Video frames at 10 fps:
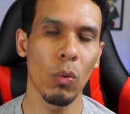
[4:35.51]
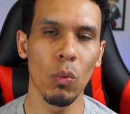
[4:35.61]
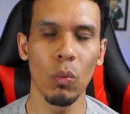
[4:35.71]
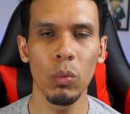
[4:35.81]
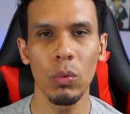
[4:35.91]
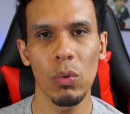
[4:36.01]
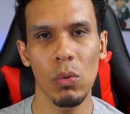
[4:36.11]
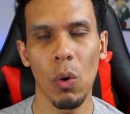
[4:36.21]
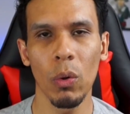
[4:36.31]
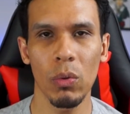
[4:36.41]
com um dos últimos
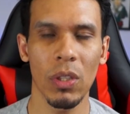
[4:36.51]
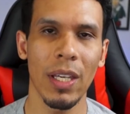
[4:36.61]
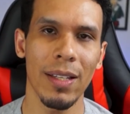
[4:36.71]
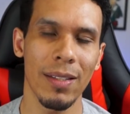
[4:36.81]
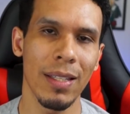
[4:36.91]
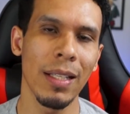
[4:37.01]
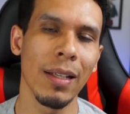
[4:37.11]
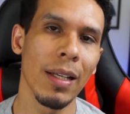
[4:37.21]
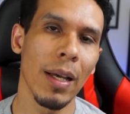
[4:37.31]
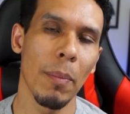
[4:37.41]
contos que
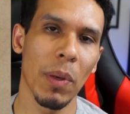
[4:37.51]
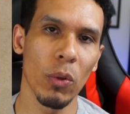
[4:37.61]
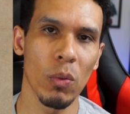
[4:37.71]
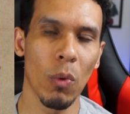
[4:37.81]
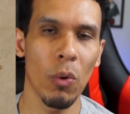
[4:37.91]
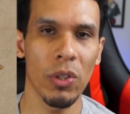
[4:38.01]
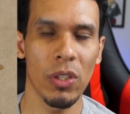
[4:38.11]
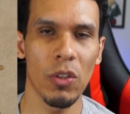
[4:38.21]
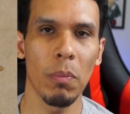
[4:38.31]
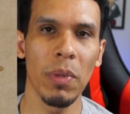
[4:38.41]
assina pelos
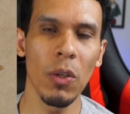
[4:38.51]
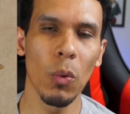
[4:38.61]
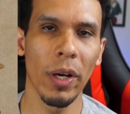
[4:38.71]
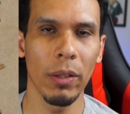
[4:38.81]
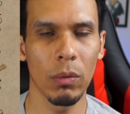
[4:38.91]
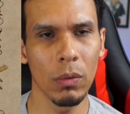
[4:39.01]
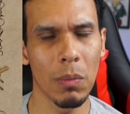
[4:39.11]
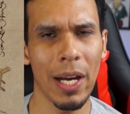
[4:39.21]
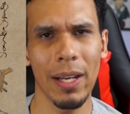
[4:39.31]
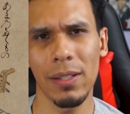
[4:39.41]
monges de Biwa e tudo
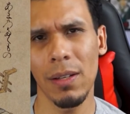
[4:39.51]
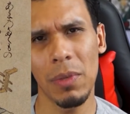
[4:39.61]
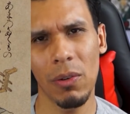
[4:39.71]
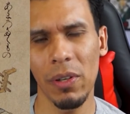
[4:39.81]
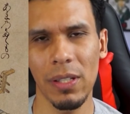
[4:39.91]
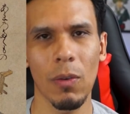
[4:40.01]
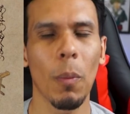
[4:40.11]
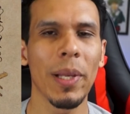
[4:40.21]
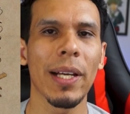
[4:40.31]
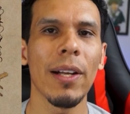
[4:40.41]
mais, é uma coisa
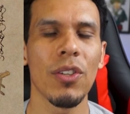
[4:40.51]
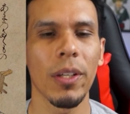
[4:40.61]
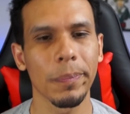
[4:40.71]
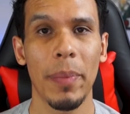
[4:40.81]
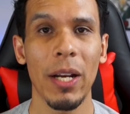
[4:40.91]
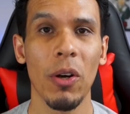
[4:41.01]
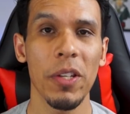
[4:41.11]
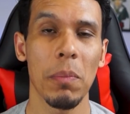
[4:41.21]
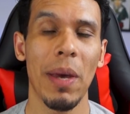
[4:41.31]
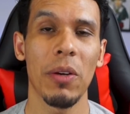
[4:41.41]
complicadinha. Para
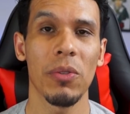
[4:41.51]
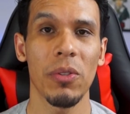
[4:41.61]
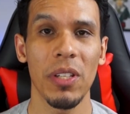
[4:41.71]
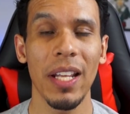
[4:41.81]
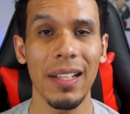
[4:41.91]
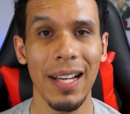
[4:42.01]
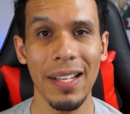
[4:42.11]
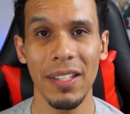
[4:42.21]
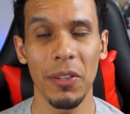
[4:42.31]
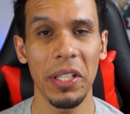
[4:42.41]
nós, meros
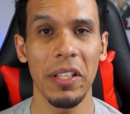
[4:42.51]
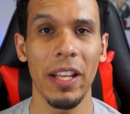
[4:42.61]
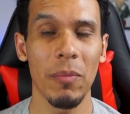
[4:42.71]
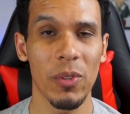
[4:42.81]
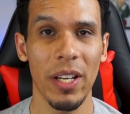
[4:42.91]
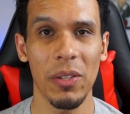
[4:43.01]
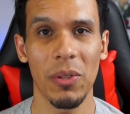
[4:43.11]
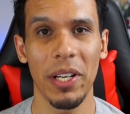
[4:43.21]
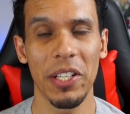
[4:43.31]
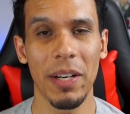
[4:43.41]
ocidentais que não entendemos da
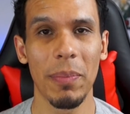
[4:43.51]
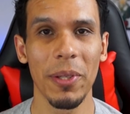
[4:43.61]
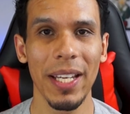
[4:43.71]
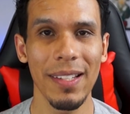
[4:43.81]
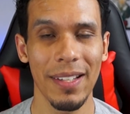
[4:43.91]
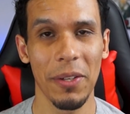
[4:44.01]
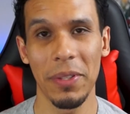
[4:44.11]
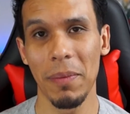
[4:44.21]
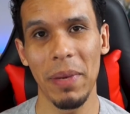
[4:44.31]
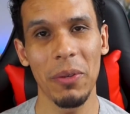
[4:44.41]
história japonesa, eu
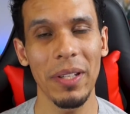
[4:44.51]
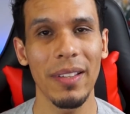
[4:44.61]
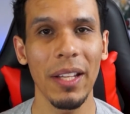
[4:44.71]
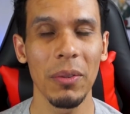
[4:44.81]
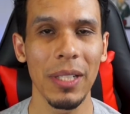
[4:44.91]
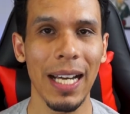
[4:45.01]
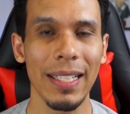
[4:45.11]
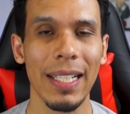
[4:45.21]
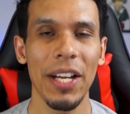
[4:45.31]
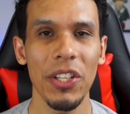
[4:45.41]
também não entendo
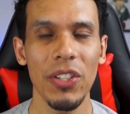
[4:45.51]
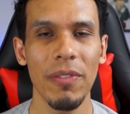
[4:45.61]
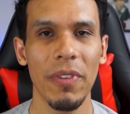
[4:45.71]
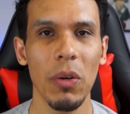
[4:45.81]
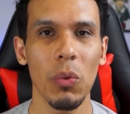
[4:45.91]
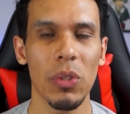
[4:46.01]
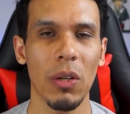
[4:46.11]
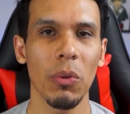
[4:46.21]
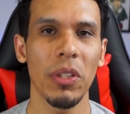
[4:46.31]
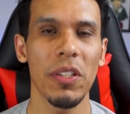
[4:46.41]
nada, a gente vê os
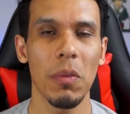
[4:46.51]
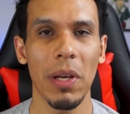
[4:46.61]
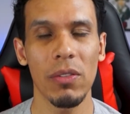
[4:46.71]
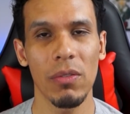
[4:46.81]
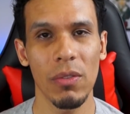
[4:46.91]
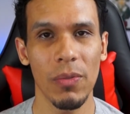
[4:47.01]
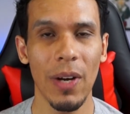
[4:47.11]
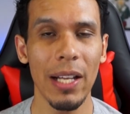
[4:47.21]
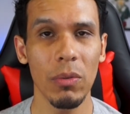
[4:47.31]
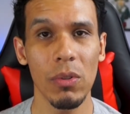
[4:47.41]
acontecimentos dos
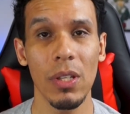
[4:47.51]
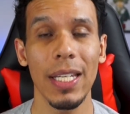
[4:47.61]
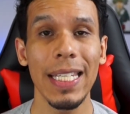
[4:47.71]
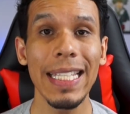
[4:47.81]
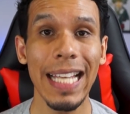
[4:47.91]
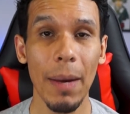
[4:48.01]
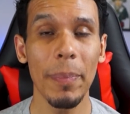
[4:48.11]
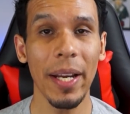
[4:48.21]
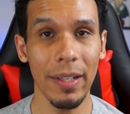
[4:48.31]
fatos e dá para